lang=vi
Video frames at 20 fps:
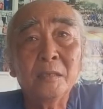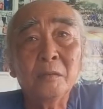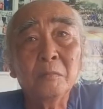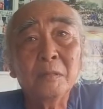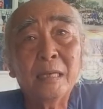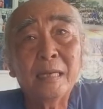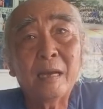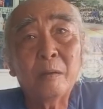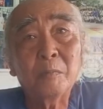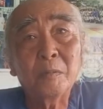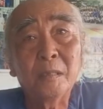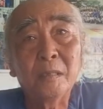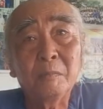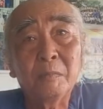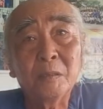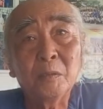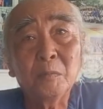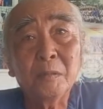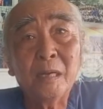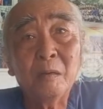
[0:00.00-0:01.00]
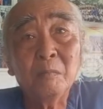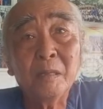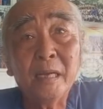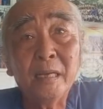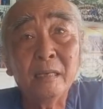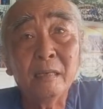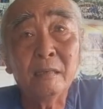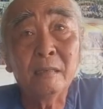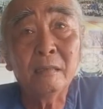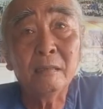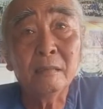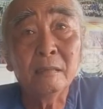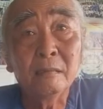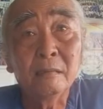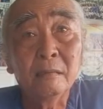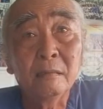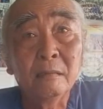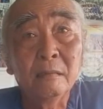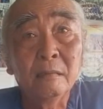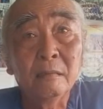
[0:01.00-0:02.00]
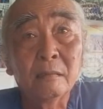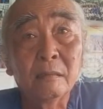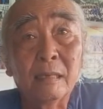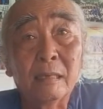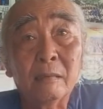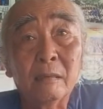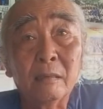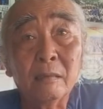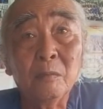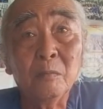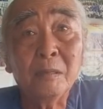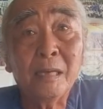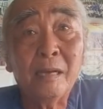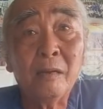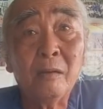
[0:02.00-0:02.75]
chúng ta đọc được mà chúng ta không thấy được là chúng ta